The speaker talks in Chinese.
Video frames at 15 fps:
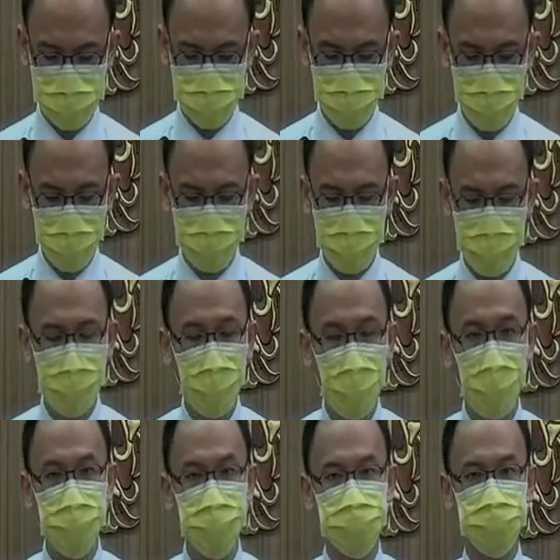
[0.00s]
会依
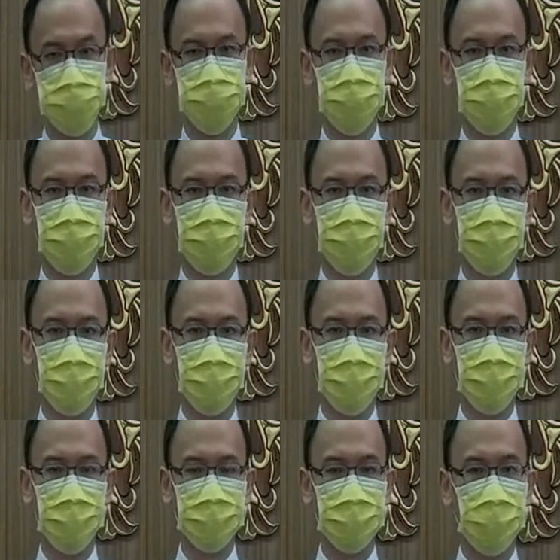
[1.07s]
靠主，
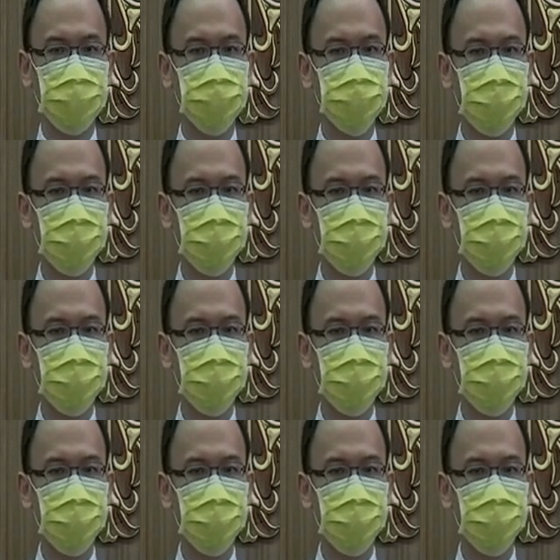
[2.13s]
他最